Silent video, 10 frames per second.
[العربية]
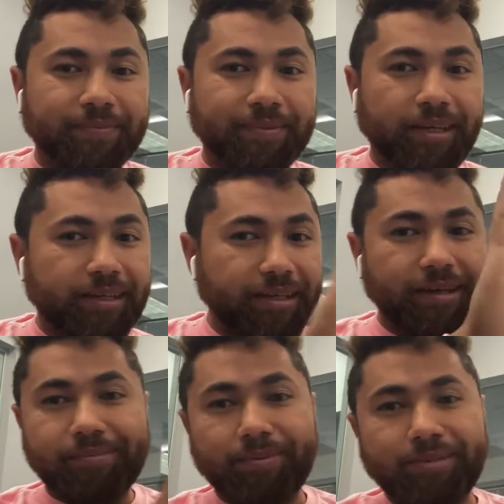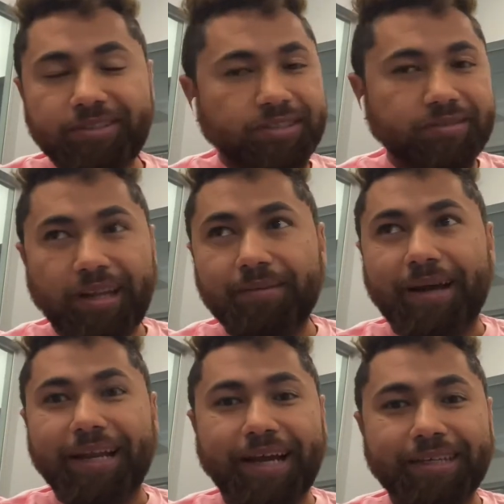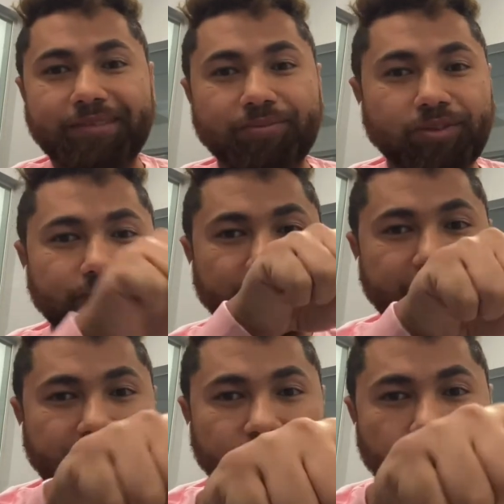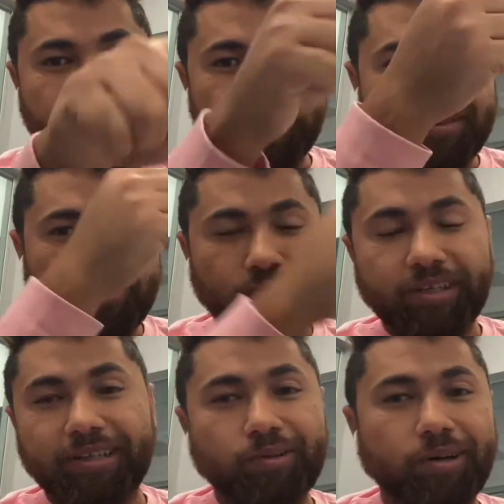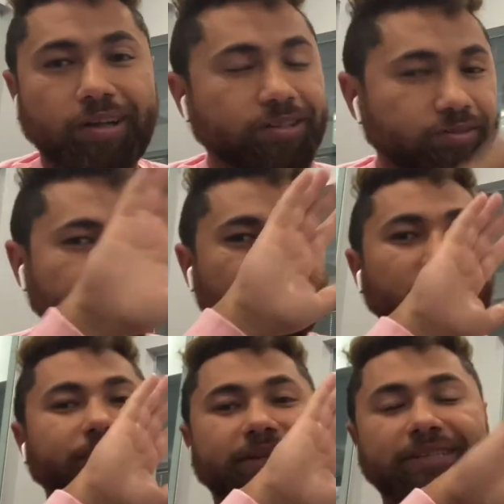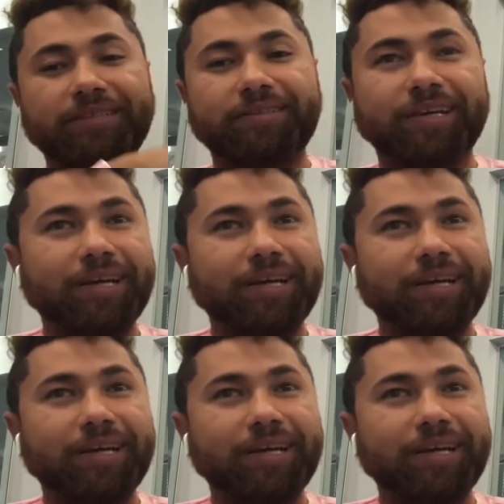احنا هنا انا ما بقتش اسلم على حد ممكن بكتير وتديله كده وخلاص من بعيد